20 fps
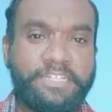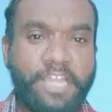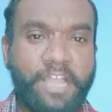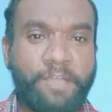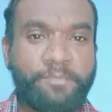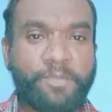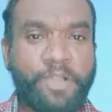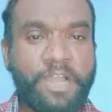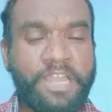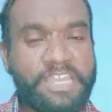
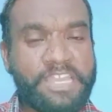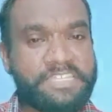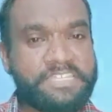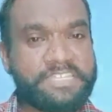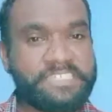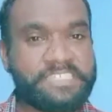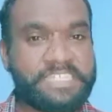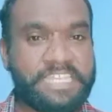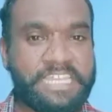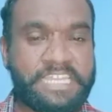டாப்
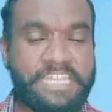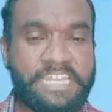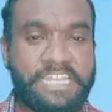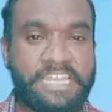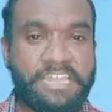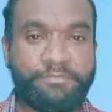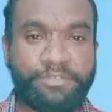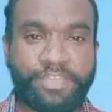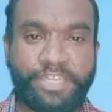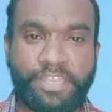காலேஜஸ் என்னென்ன
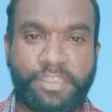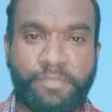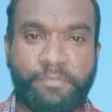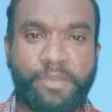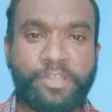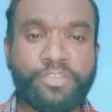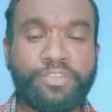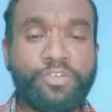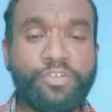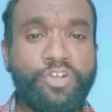அப்படிங்கிறத
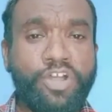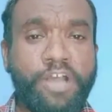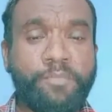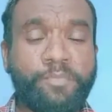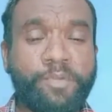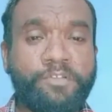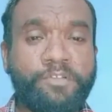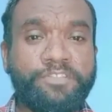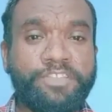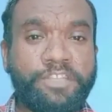பார்த்தோம்
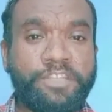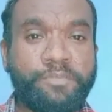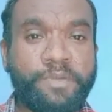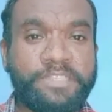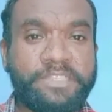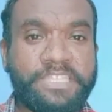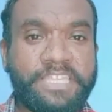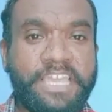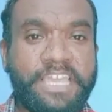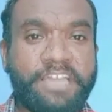அப்புறம் வந்துட்டு
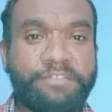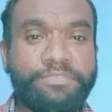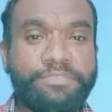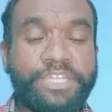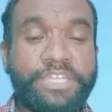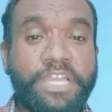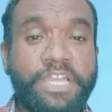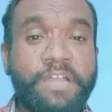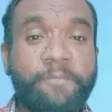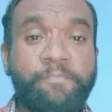பார்த்தீங்க
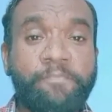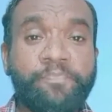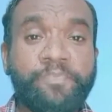அப்படின்னா